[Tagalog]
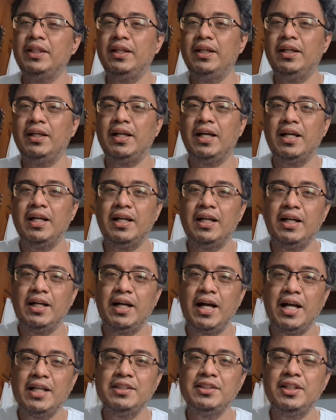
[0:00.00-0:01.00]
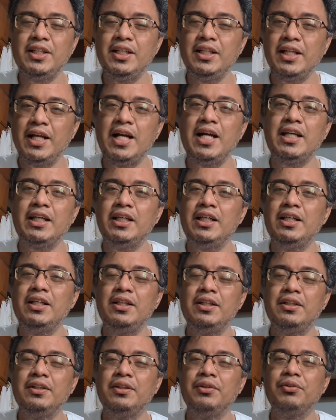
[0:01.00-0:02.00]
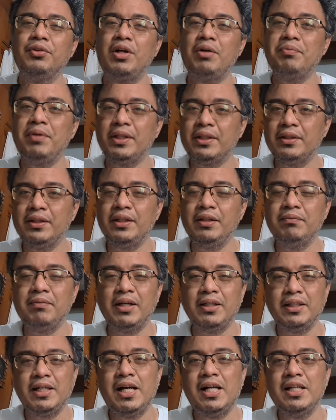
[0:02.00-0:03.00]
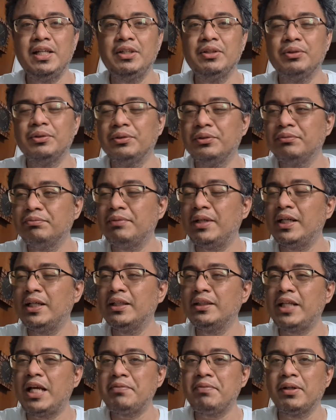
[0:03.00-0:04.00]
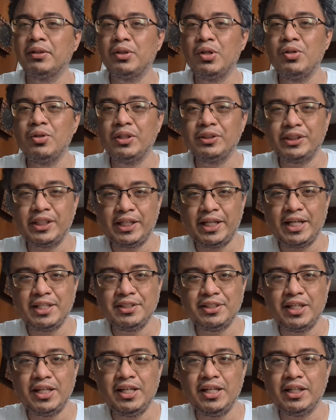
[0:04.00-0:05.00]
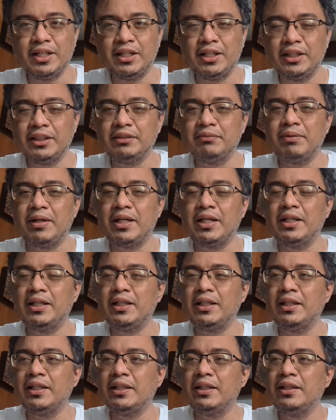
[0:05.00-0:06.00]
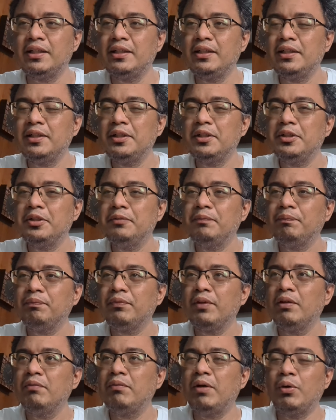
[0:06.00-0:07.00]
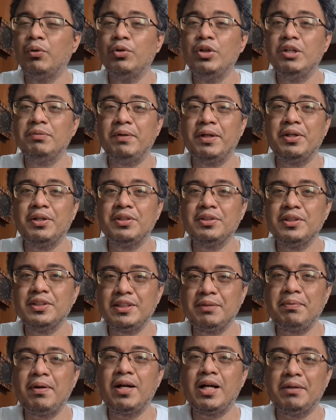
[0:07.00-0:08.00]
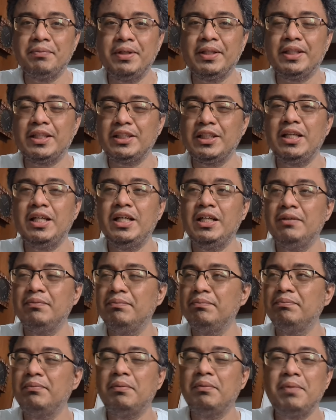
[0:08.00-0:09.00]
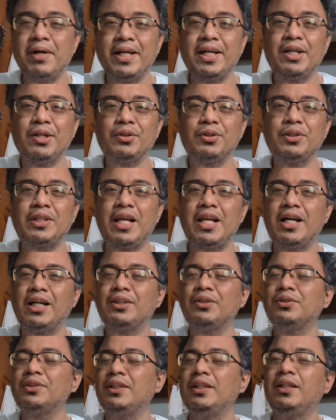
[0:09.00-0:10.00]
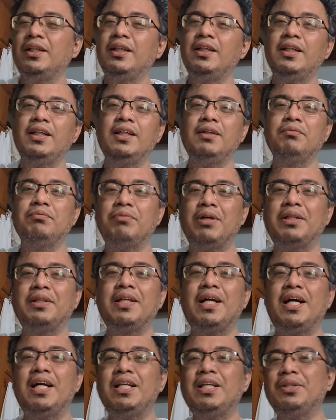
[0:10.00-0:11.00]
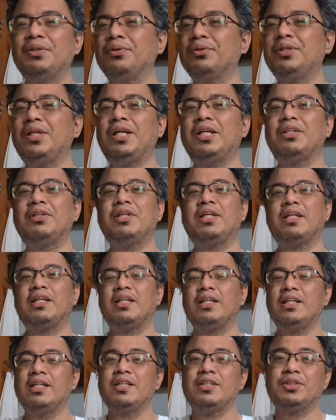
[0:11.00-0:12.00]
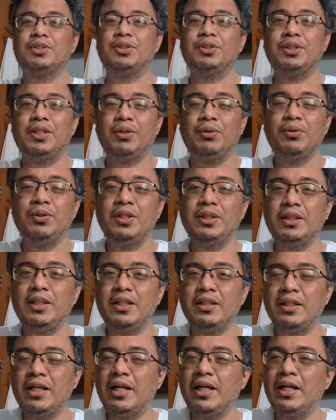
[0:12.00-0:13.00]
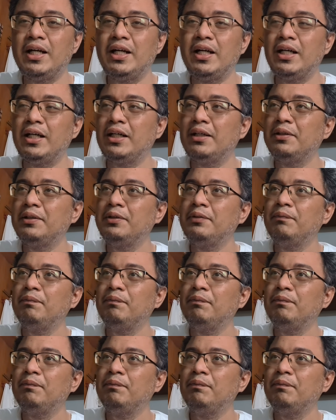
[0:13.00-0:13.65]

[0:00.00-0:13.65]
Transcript: si Angeline Aril, yung kabet ni Van Allen Ong, parang naipagtulungan siya kay Angelica Hart para mahuli pa yung isa pang kabet. Kasi babaero to talaga to si Van Allen Ong dito eh. So nahuli ni... uh, ah,